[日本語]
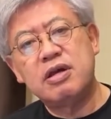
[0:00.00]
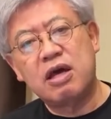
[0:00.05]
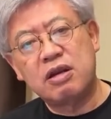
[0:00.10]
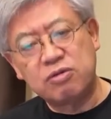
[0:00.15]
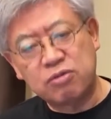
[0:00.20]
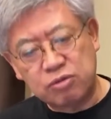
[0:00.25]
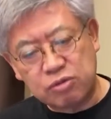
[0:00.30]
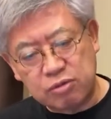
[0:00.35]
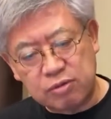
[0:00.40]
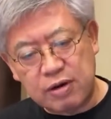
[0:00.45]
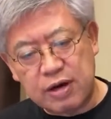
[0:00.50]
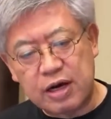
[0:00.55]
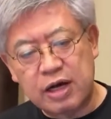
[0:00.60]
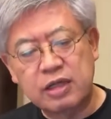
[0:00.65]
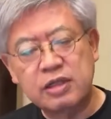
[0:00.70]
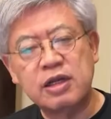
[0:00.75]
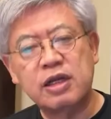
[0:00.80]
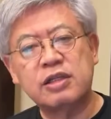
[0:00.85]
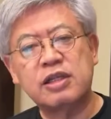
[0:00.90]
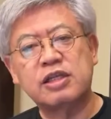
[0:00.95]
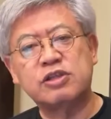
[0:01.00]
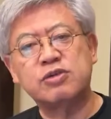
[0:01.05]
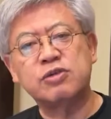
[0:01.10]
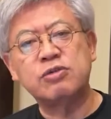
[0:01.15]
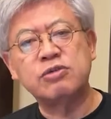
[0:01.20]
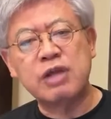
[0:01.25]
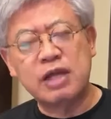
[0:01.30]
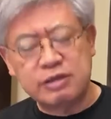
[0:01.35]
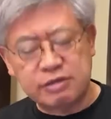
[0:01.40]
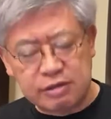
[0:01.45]
やることが分かんなかったら
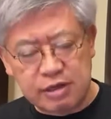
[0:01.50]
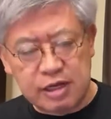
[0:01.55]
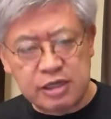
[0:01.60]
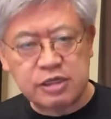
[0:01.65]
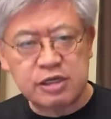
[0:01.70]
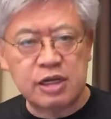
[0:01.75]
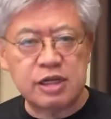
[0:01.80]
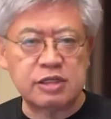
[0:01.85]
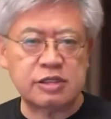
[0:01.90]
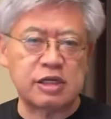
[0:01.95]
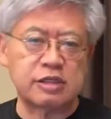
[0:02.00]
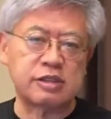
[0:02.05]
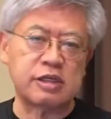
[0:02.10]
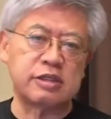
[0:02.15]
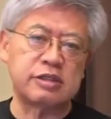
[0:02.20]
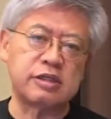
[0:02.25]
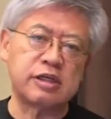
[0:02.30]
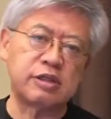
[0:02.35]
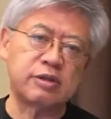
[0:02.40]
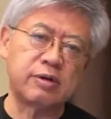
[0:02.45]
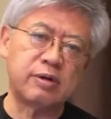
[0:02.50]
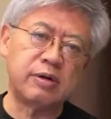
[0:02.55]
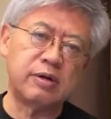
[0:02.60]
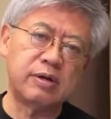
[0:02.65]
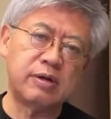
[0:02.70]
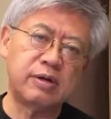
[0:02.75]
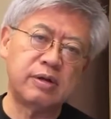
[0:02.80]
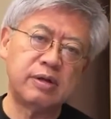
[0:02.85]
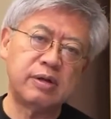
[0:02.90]
相談すればいいじゃないですか、先生と。